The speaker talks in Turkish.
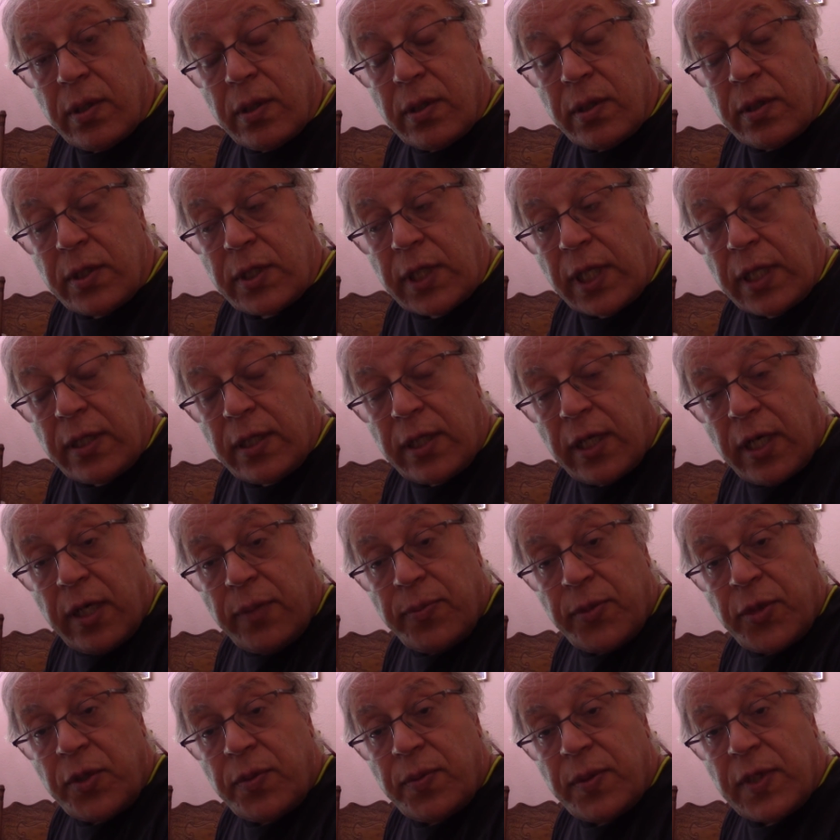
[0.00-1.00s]
Sen daha
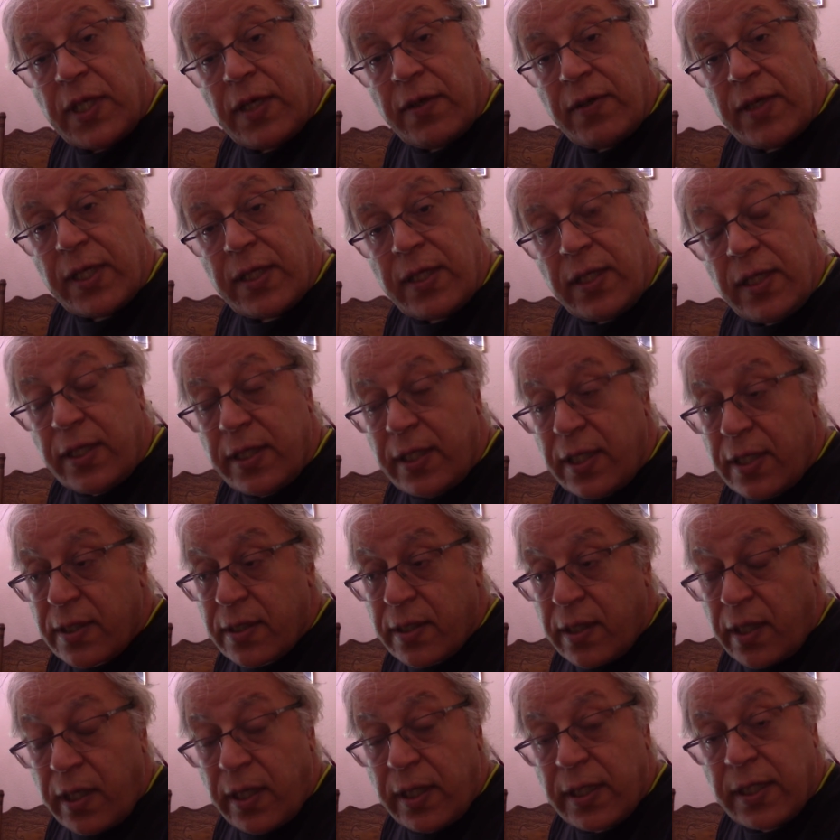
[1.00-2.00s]
büyük bir devletin
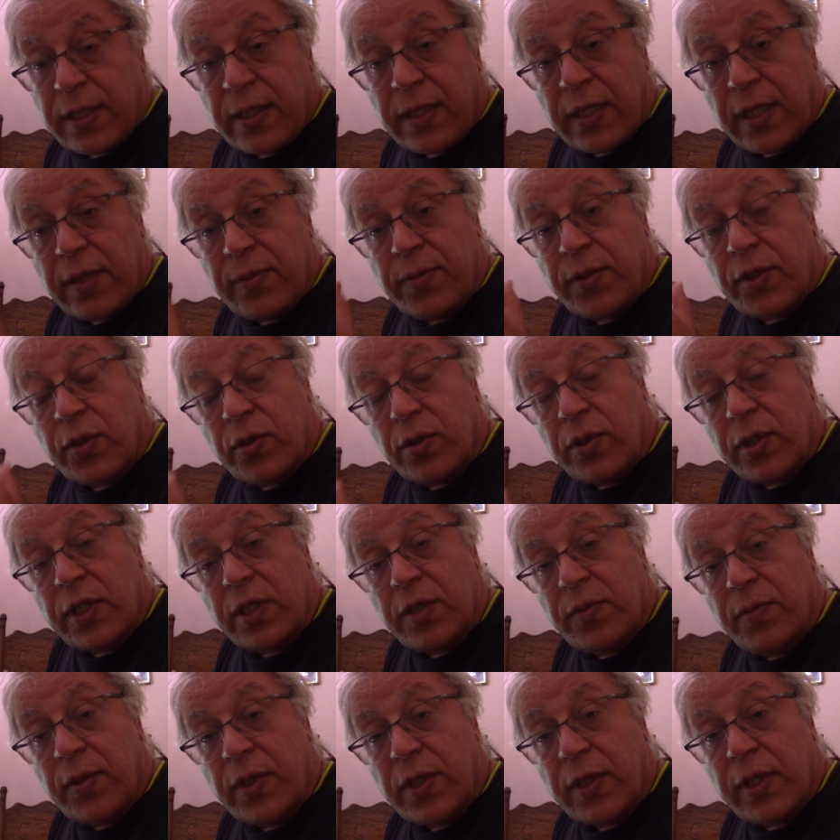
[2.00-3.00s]
liderisin. Hadi diyelim ki o
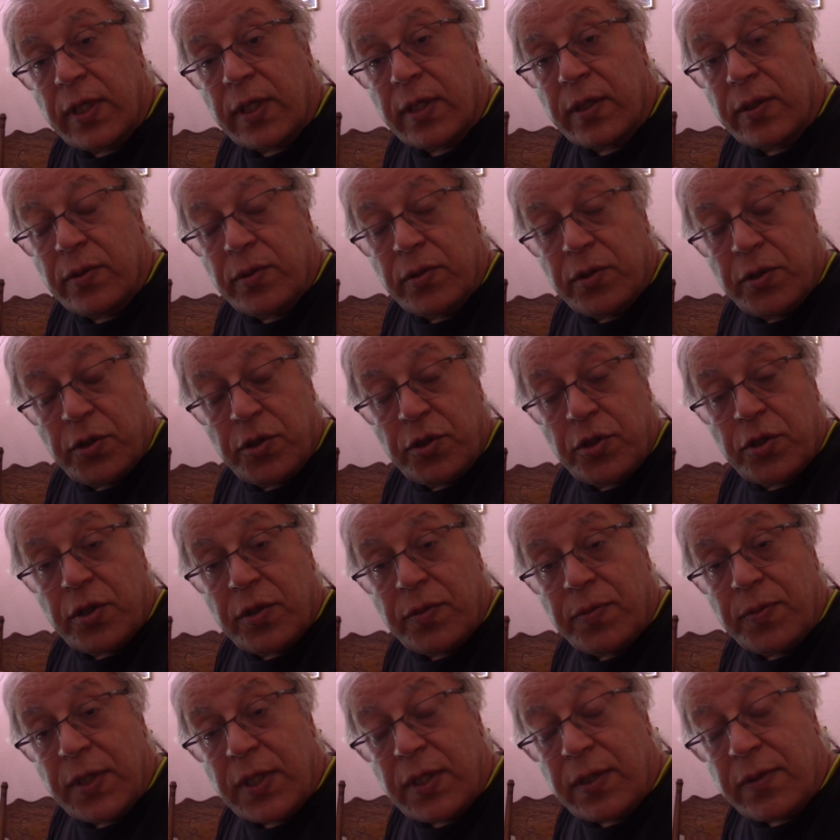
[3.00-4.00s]
2 milyarın
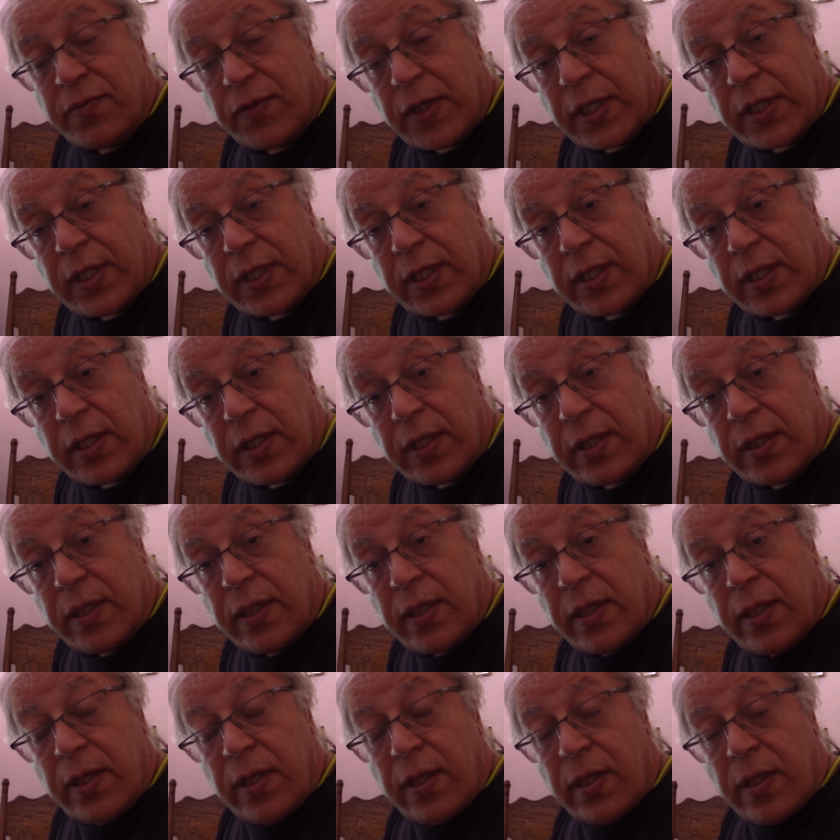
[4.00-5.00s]
küçücük bir Vatikan.
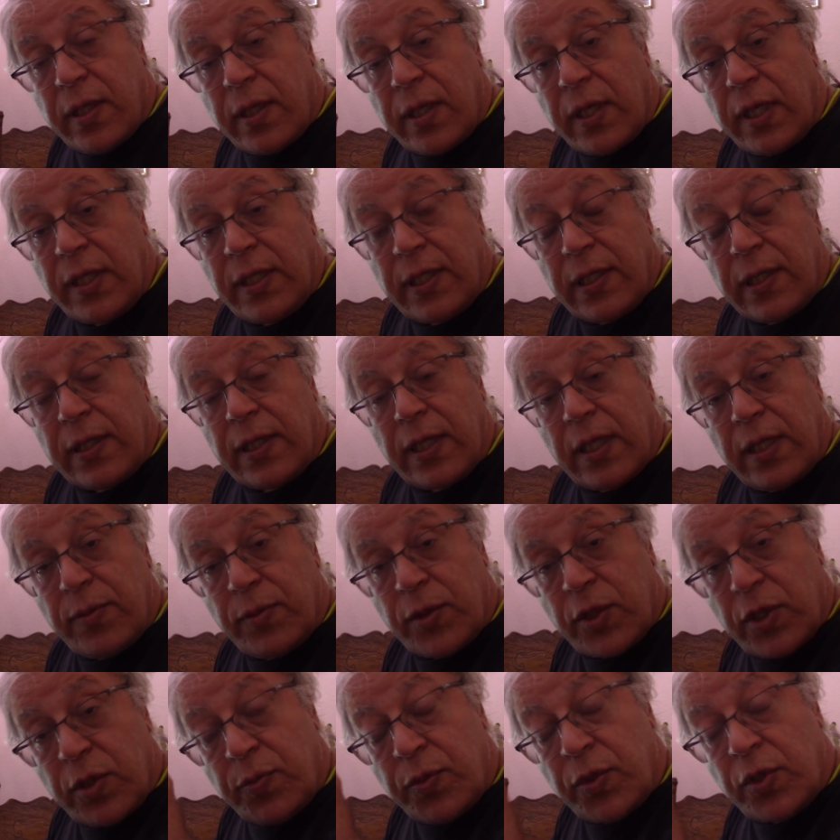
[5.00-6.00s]
Hadi diyelim
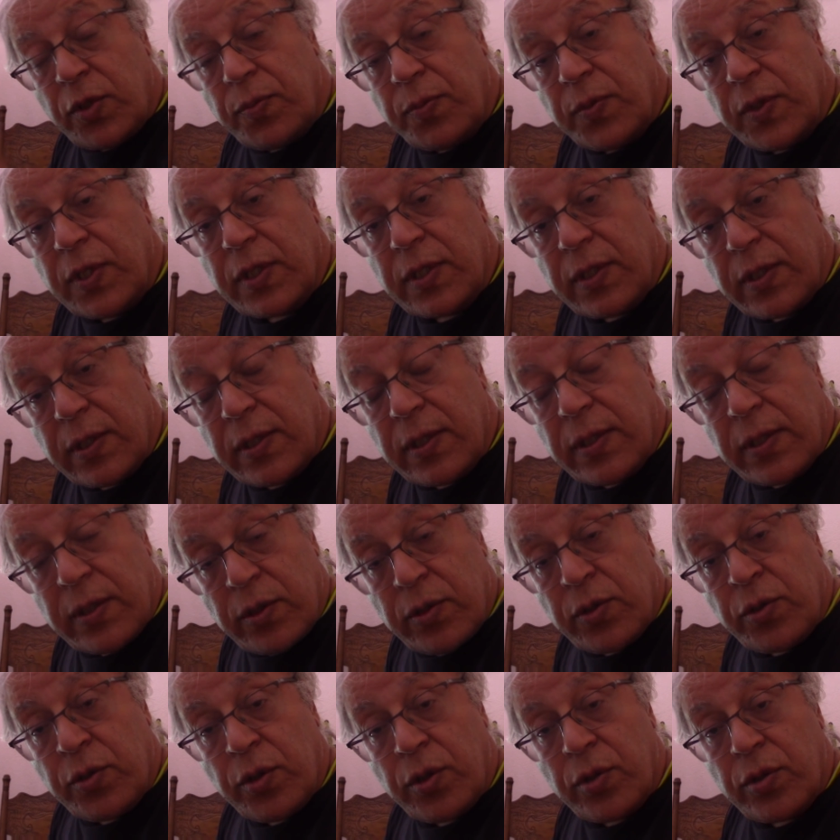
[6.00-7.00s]
ki büyük bir
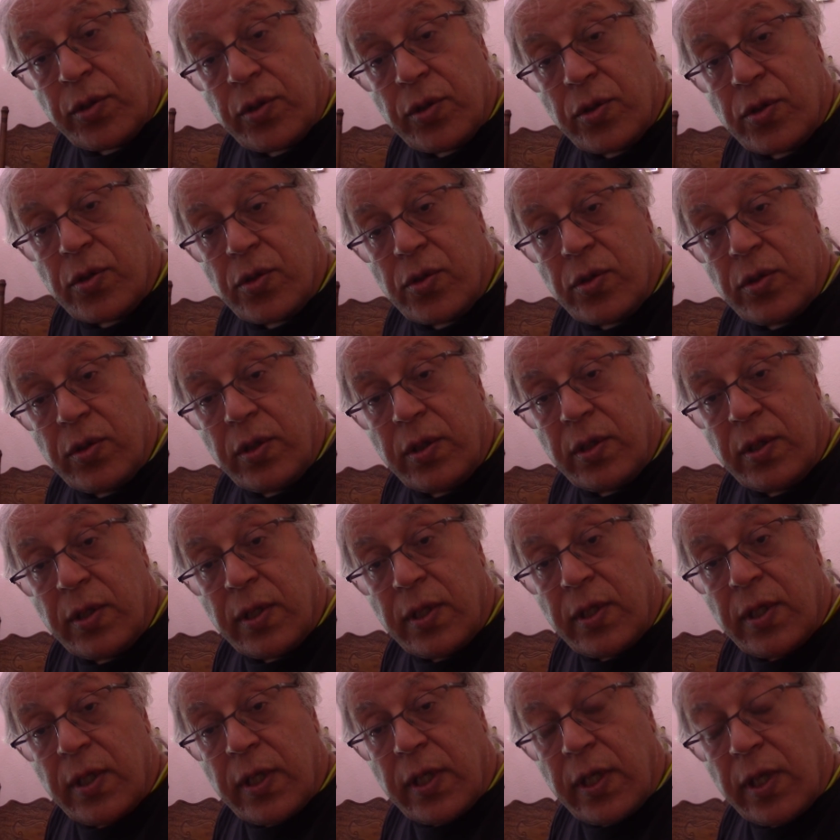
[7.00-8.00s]
görüyorsun.
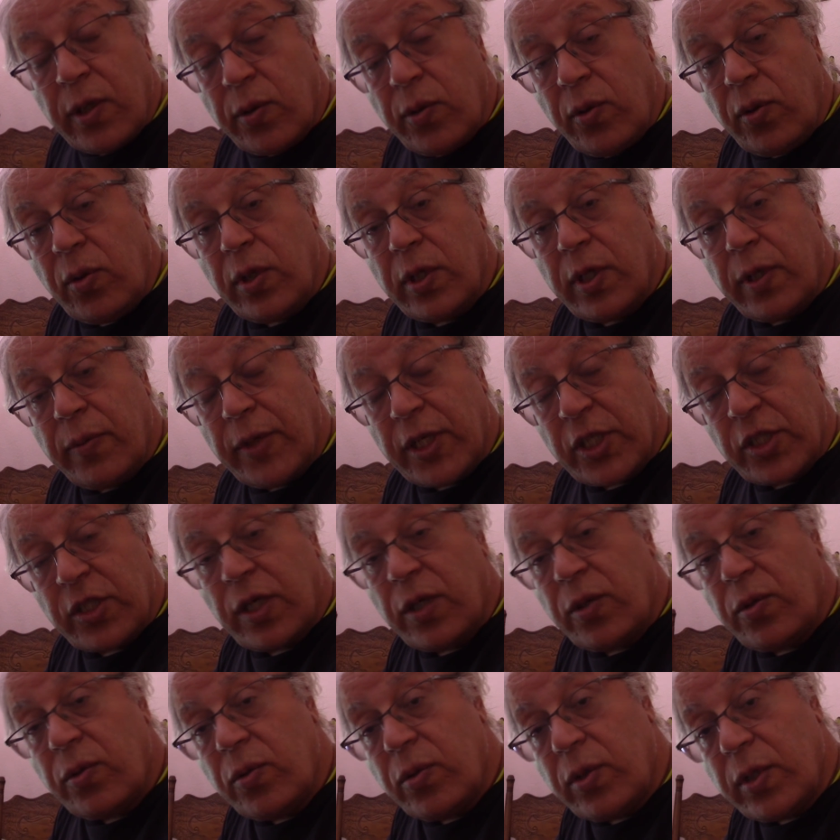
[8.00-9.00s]
E onunla
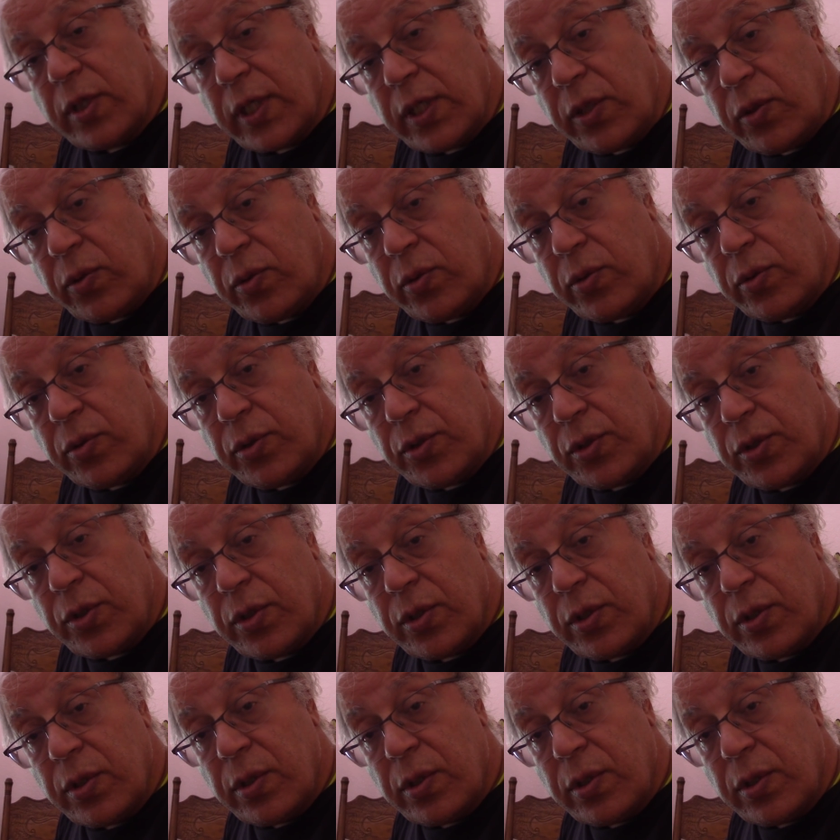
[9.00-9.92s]
başka konuları konuş.